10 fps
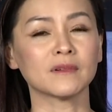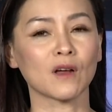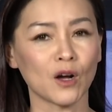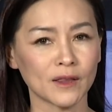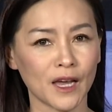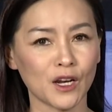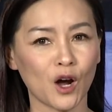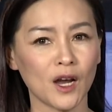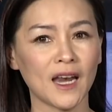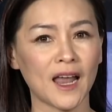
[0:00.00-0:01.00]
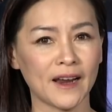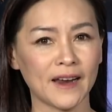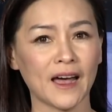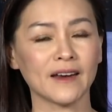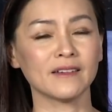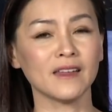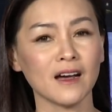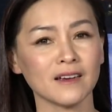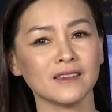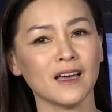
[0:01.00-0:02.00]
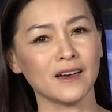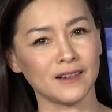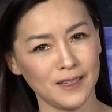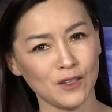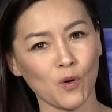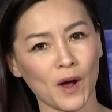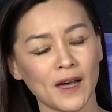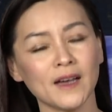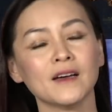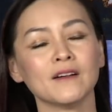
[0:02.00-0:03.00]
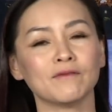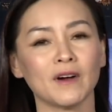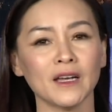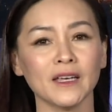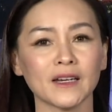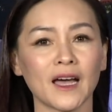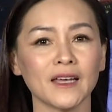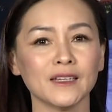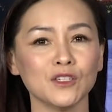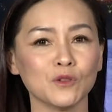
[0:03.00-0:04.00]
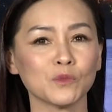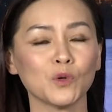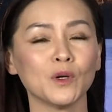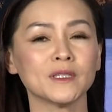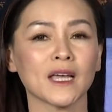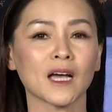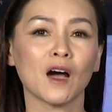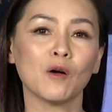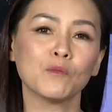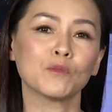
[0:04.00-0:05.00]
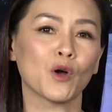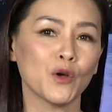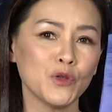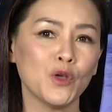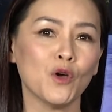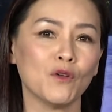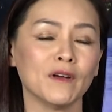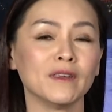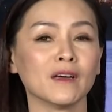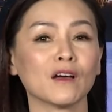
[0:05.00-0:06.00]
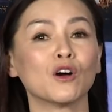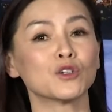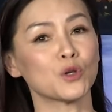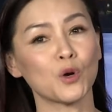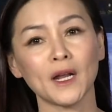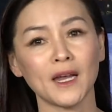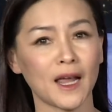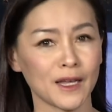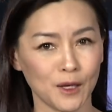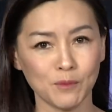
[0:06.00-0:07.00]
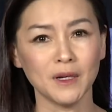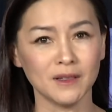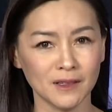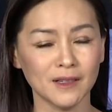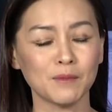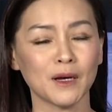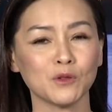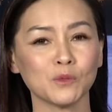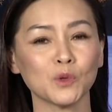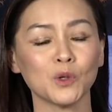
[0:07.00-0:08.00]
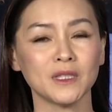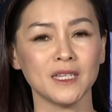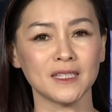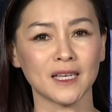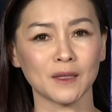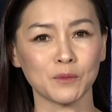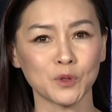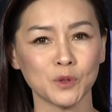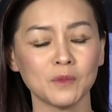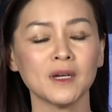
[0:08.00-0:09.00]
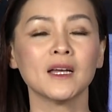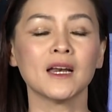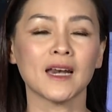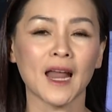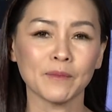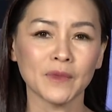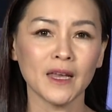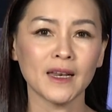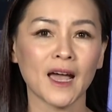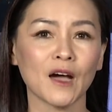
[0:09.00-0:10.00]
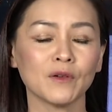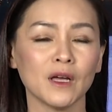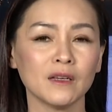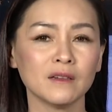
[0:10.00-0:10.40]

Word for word: có thể nói là đã dần dần đi qua ừ. và hiện nay thì chúng tôi sẽ không nói nhiều về những con số lây lan nhiễm bệnh nữa mà chúng tôi chỉ sẽ tập trung làm thế nào để